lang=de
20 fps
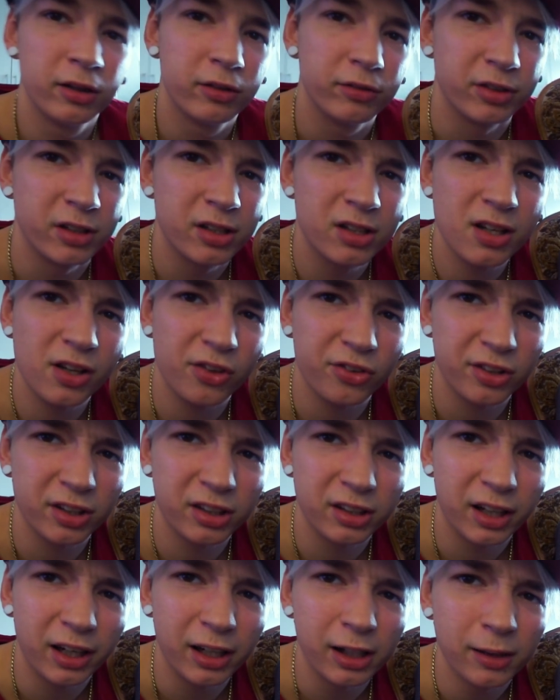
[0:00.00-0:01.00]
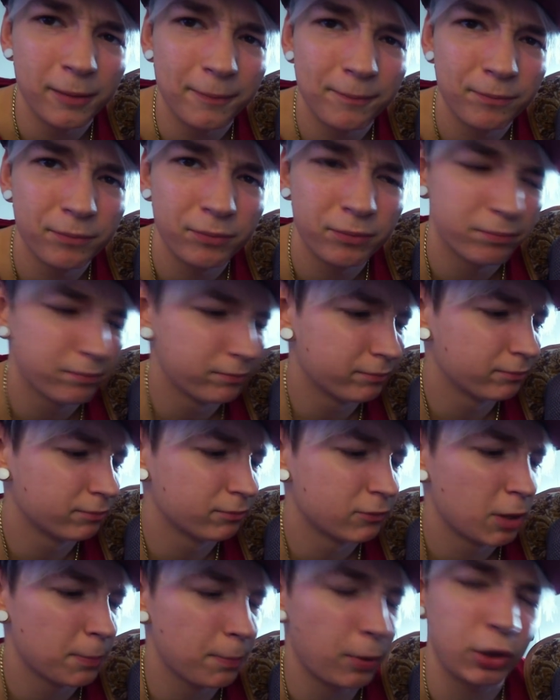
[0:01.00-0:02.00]
Findet ihr das Ding geil?
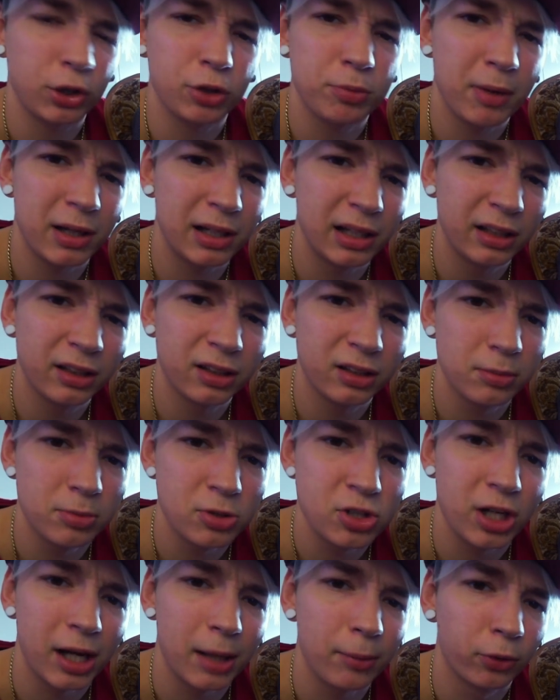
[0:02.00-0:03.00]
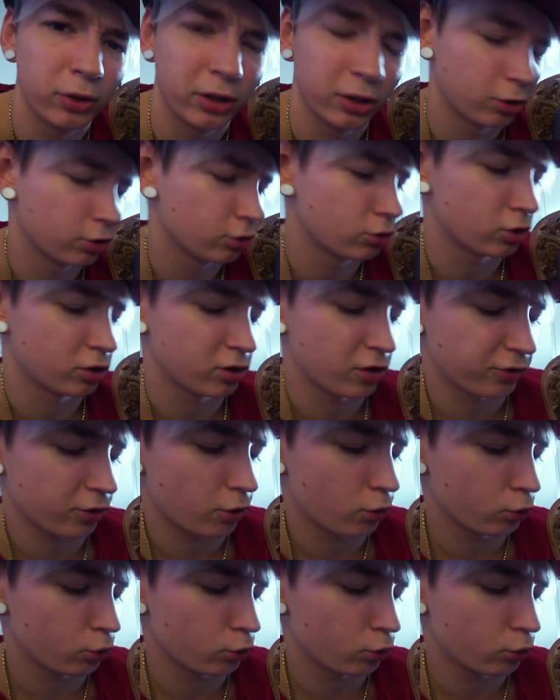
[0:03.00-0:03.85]
Ich bocke euch mal einen Link in die Beschreibung, dann könnt ihr euch das auch